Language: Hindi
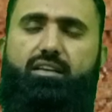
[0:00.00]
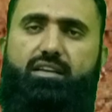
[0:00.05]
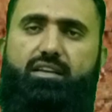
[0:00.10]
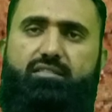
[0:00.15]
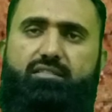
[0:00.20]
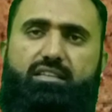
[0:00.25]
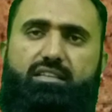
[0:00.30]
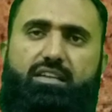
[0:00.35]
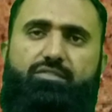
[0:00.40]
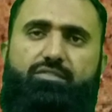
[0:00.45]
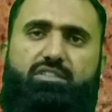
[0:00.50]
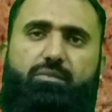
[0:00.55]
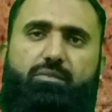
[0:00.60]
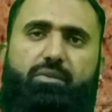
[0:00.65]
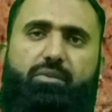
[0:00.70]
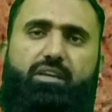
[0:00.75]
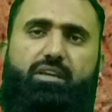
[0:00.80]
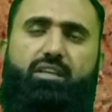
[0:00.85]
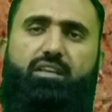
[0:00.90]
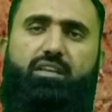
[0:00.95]
ये सिर्फ
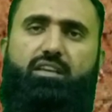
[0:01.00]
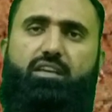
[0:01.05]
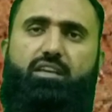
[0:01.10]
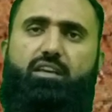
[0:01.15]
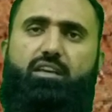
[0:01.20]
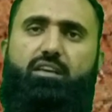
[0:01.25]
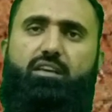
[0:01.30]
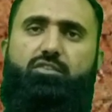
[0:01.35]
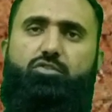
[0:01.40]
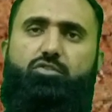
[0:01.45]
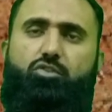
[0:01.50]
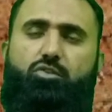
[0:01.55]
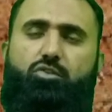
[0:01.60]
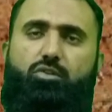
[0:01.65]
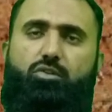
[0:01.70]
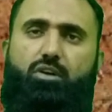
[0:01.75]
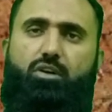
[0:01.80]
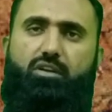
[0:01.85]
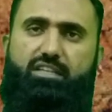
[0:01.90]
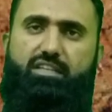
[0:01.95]
ज़मीन की जो
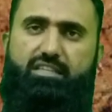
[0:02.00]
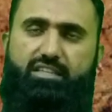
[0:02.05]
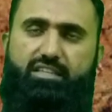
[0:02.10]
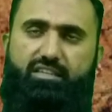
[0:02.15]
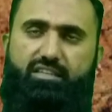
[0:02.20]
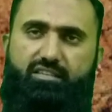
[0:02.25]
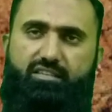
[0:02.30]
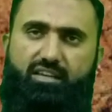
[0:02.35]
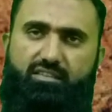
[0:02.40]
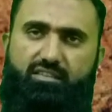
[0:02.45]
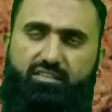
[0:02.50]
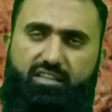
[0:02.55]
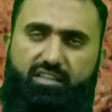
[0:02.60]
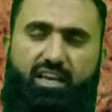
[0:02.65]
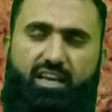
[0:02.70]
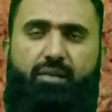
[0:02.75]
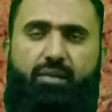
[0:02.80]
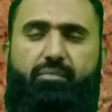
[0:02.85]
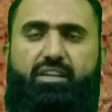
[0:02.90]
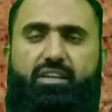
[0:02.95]
नीचे सख्त
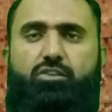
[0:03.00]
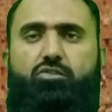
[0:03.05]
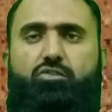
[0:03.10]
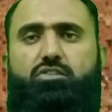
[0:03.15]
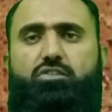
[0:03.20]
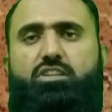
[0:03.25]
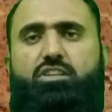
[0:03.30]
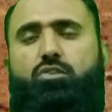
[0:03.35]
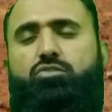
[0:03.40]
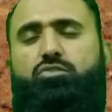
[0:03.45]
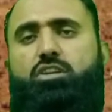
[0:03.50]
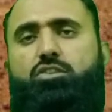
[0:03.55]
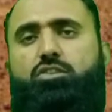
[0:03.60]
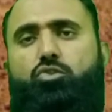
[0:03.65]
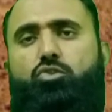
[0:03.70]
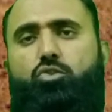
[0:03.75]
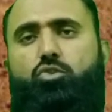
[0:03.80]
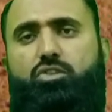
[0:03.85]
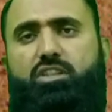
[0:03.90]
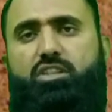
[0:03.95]
तह बनी होती है उसे
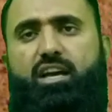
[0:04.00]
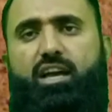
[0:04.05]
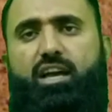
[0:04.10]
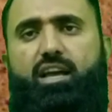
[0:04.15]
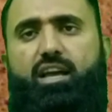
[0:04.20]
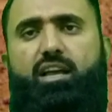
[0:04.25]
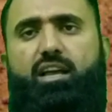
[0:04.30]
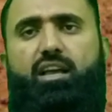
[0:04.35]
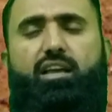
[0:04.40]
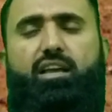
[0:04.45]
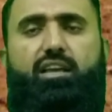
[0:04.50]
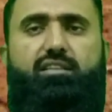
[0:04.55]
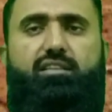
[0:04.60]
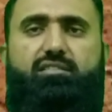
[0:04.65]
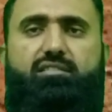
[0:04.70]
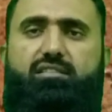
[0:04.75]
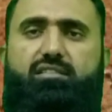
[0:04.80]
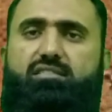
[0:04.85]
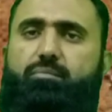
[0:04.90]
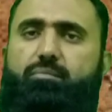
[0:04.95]
तोड़ता है
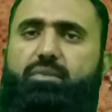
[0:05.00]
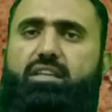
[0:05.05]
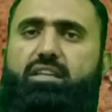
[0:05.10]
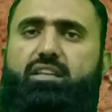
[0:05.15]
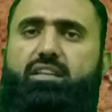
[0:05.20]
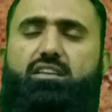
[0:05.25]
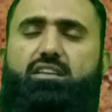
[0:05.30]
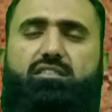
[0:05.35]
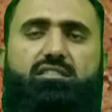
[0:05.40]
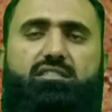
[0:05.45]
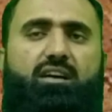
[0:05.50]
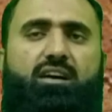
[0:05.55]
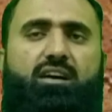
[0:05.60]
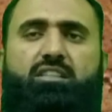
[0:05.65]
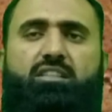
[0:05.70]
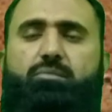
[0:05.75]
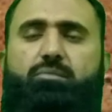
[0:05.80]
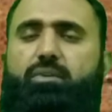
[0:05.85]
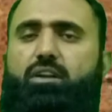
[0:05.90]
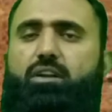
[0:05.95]
इससे ज़मीन की
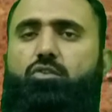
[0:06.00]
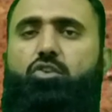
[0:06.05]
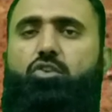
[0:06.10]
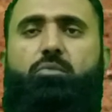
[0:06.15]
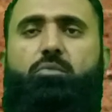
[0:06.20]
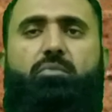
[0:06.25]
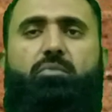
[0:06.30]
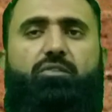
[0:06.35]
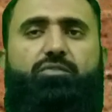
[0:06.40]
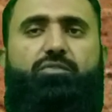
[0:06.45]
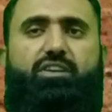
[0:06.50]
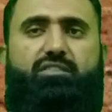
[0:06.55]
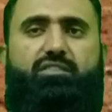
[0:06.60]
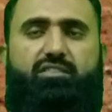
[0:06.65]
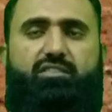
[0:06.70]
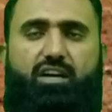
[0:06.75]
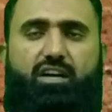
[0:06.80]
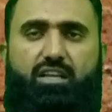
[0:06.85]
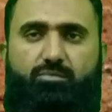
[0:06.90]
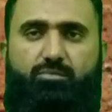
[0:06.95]
साख्त पर कोई मनफी
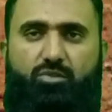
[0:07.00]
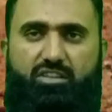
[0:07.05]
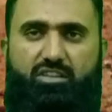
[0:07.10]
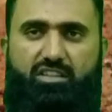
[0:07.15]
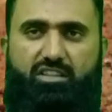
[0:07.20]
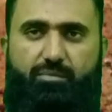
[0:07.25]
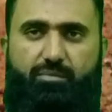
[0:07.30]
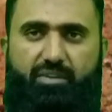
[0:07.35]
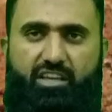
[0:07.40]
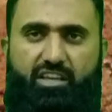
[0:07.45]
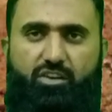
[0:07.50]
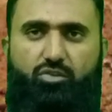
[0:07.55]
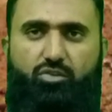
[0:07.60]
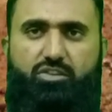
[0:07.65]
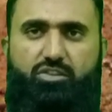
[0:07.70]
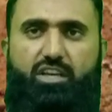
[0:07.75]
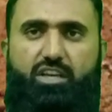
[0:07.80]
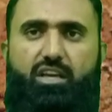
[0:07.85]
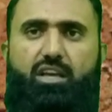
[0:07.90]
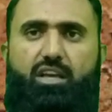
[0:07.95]
असरात मरतब नहीं
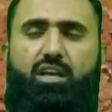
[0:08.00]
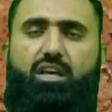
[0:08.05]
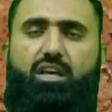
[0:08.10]
होते